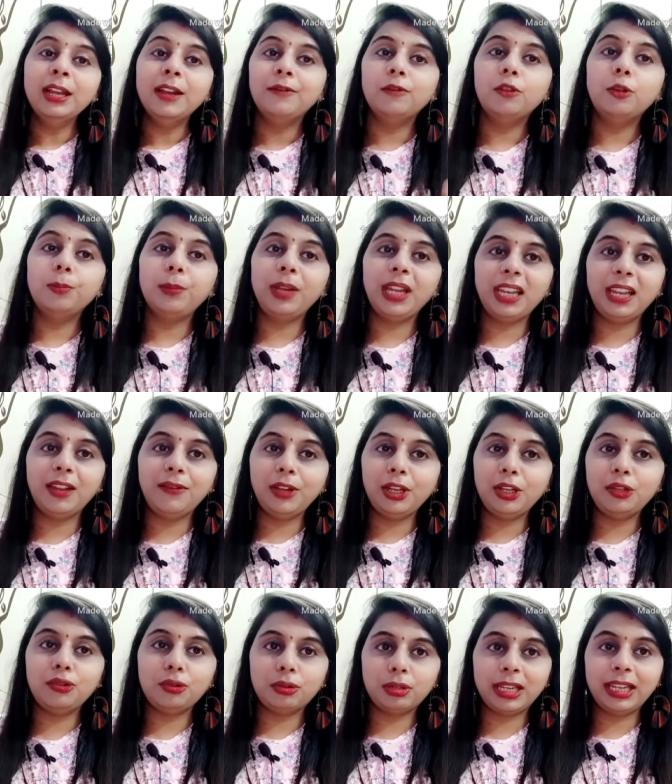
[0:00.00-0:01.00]
वो मेरी
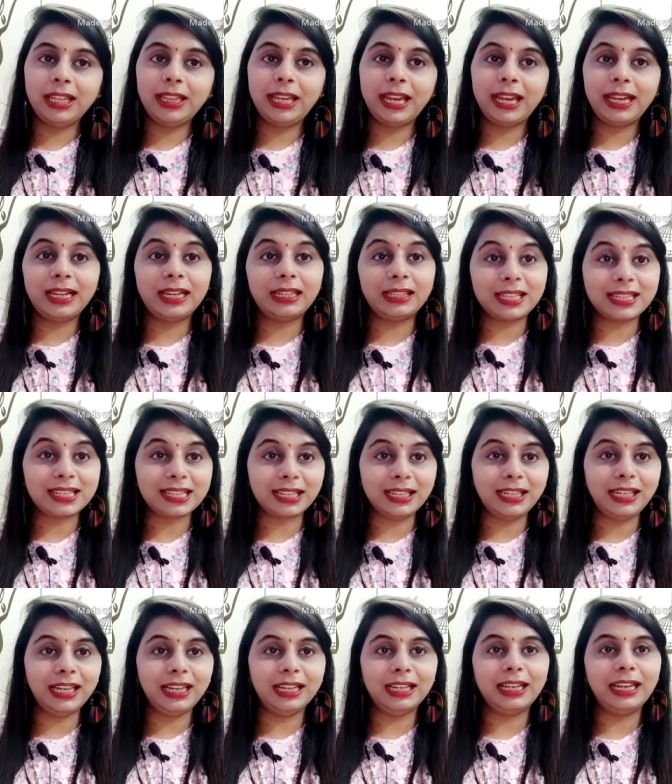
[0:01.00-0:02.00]
वीडियो ही देख कर
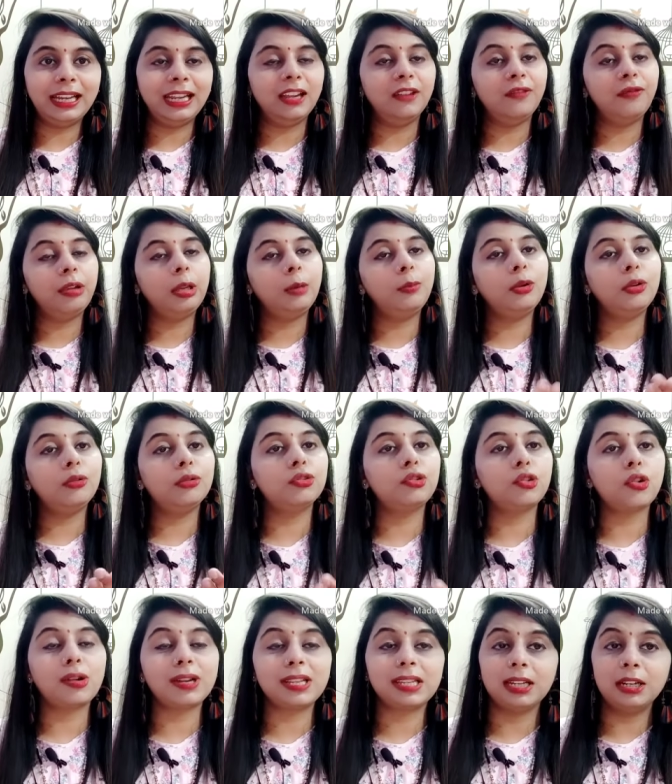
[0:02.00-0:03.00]
तसली करेंगे फिर भी कुछ
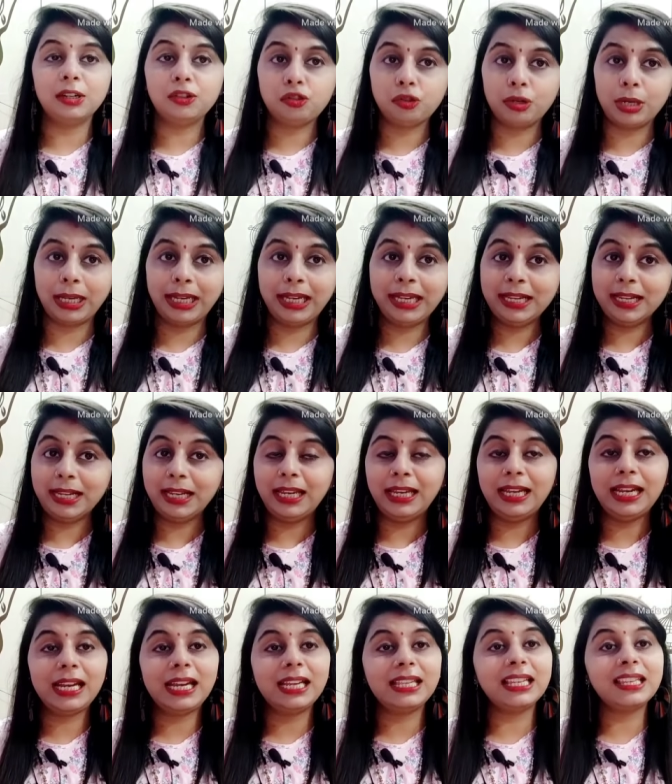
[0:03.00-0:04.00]
और सर्च नहीं
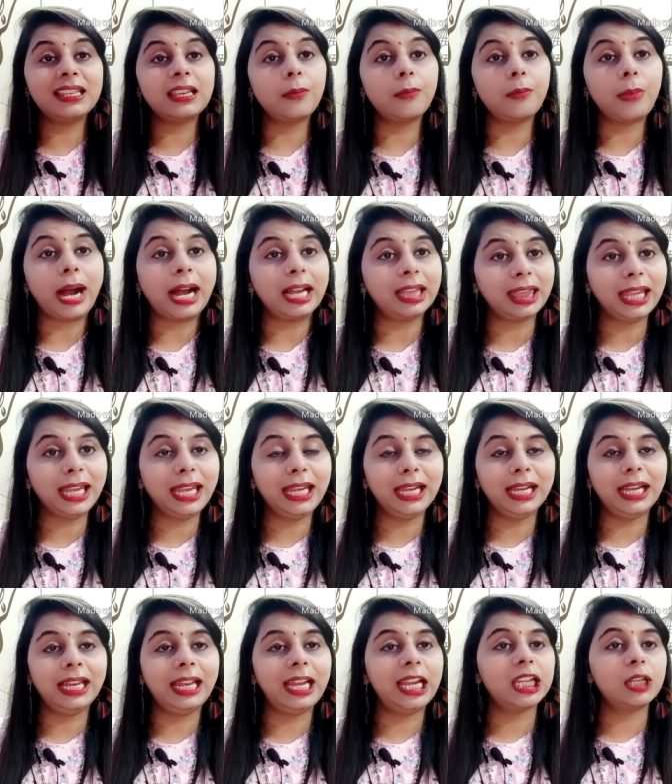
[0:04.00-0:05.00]
करेंगे किसी से बात नहीं
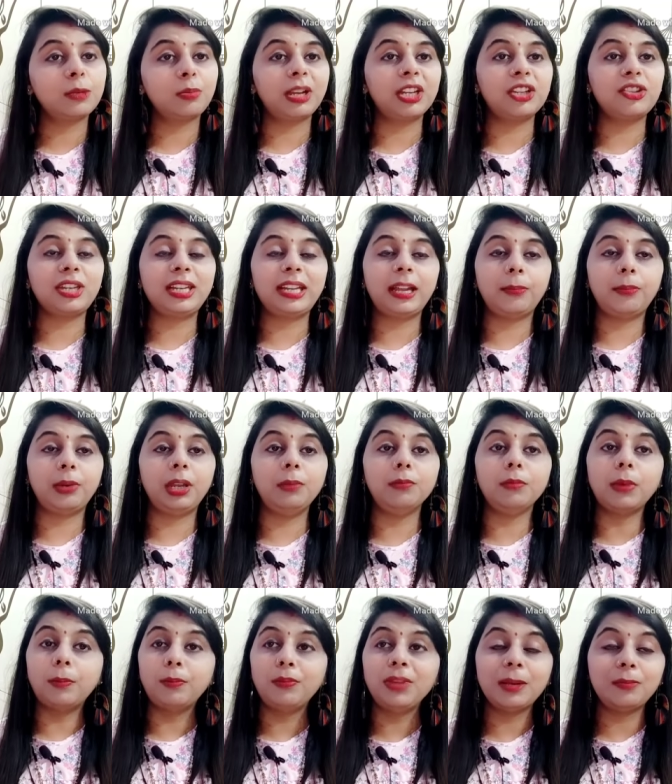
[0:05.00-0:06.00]
करेंगे स्पेशली अपनी
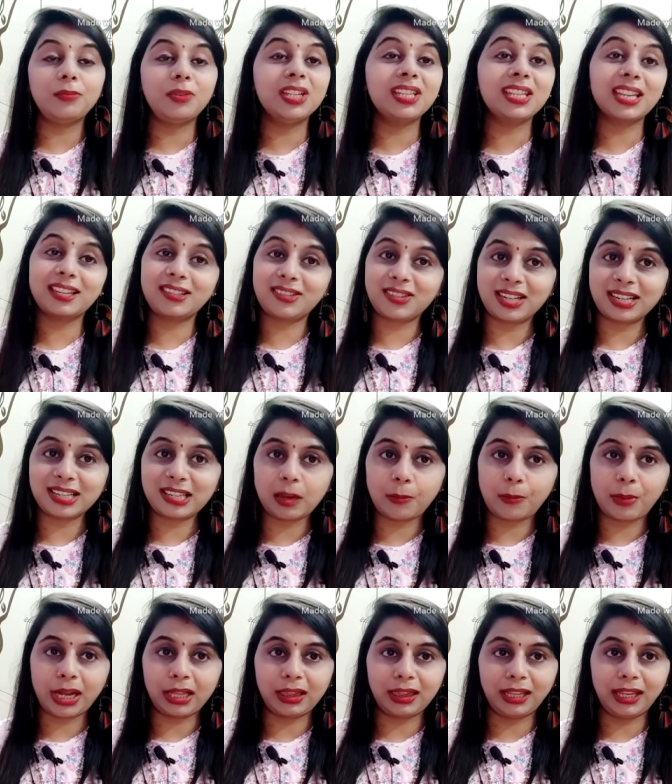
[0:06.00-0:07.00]
मम्मी अपनी सिस्टर से
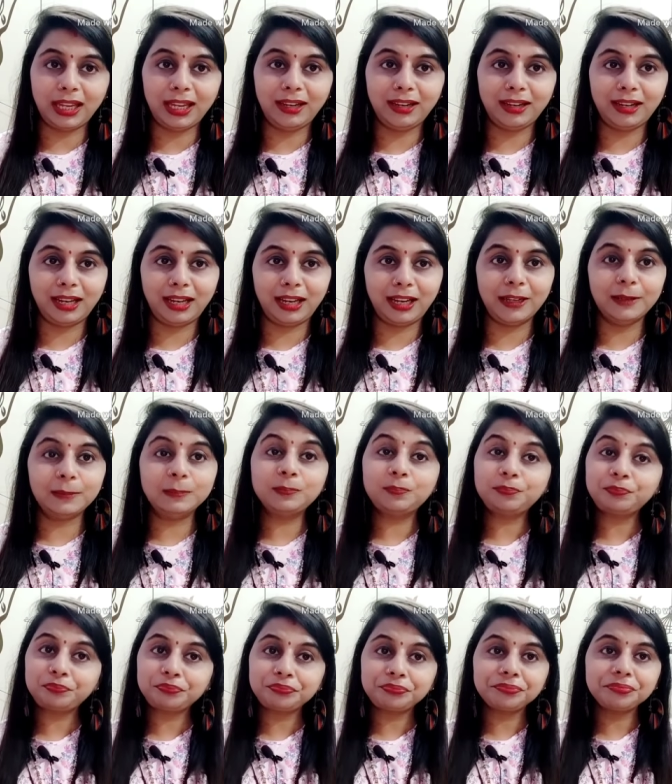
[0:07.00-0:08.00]
बात नहीं करेंगे
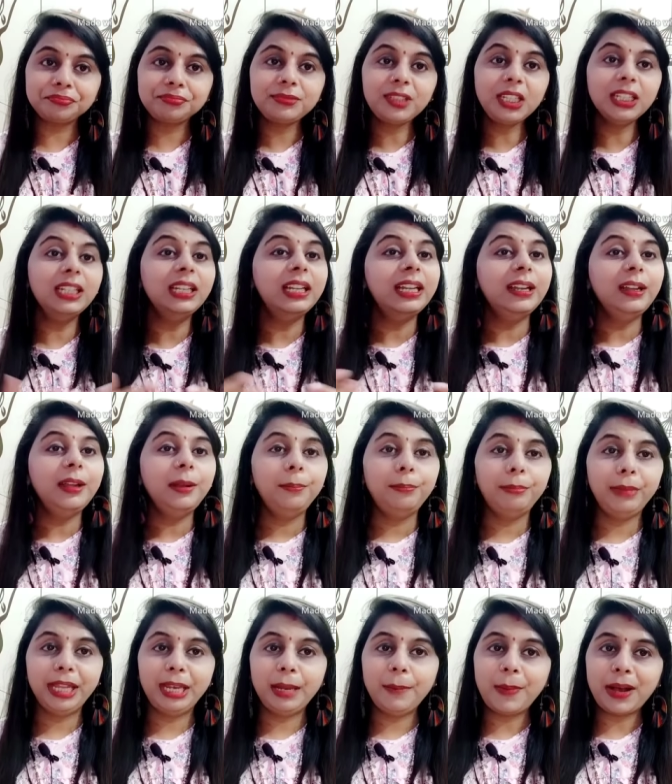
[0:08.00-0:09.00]

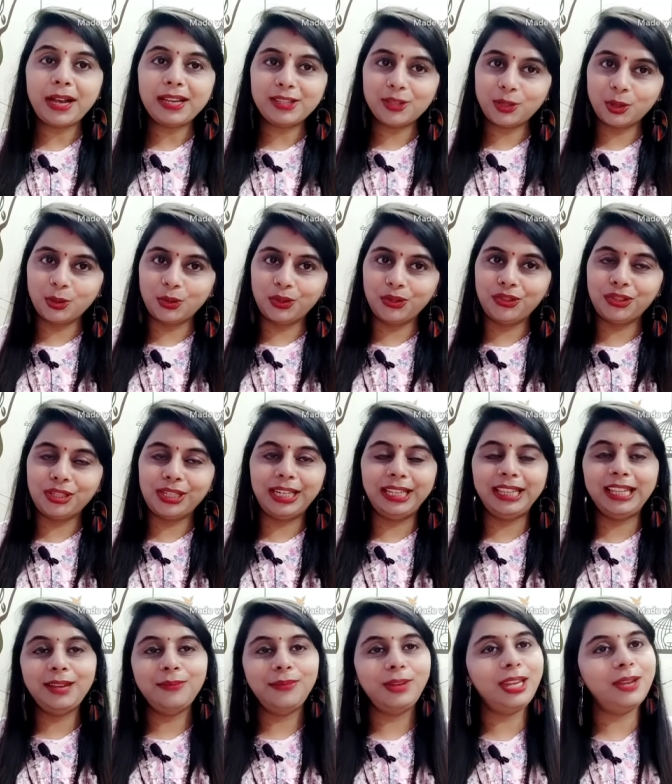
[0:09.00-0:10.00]
मेरे पास दोनों जने
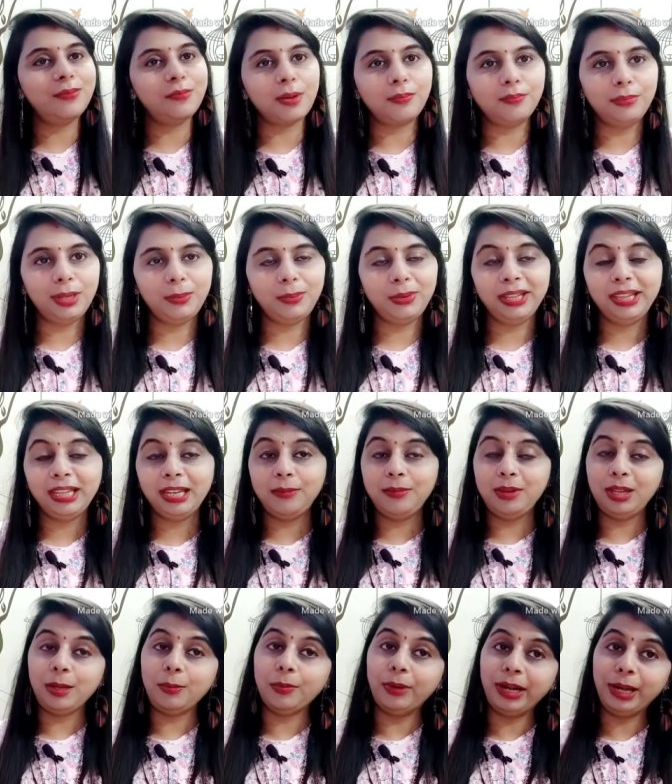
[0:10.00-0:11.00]
थे मेरी मम्मी भी थी
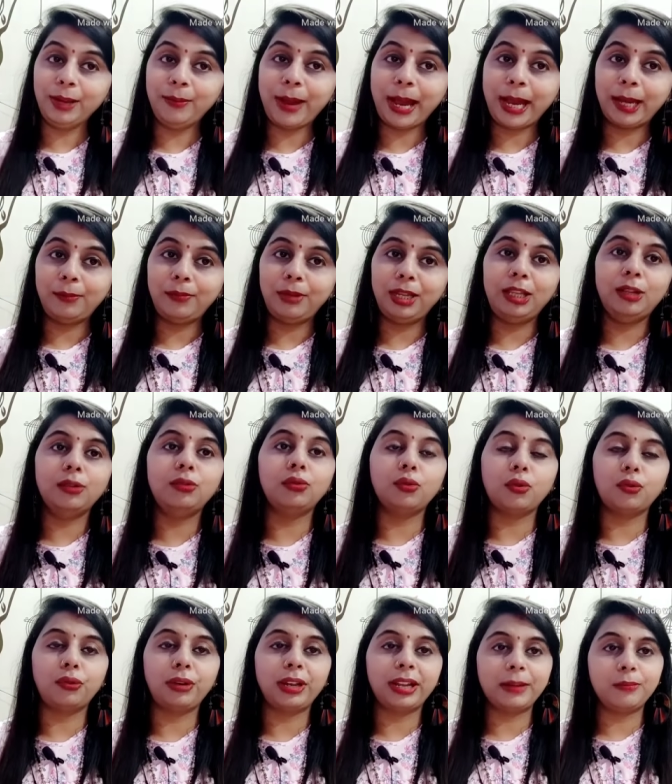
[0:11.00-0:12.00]
मेरी बड़ी बहन भी थी उन
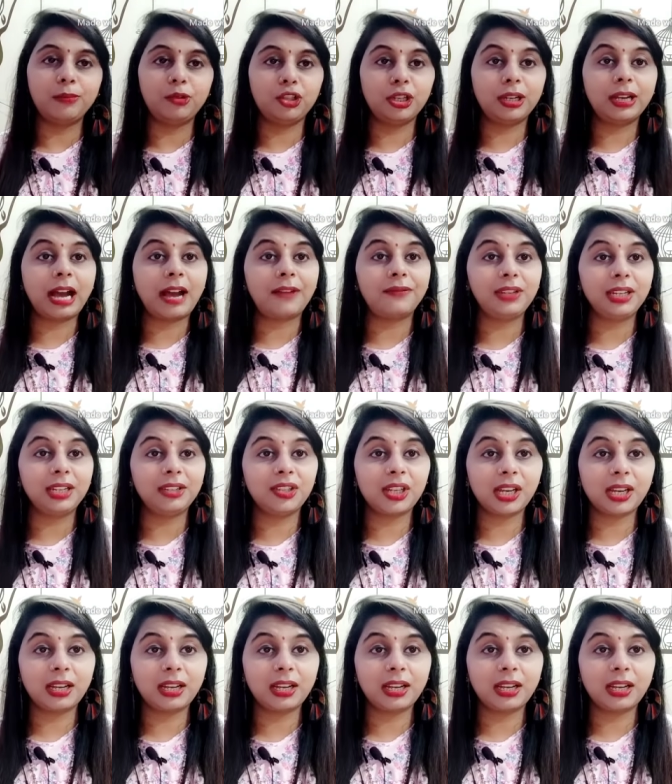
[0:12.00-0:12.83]
दोनों ने मुझे काफ़ी अच्छा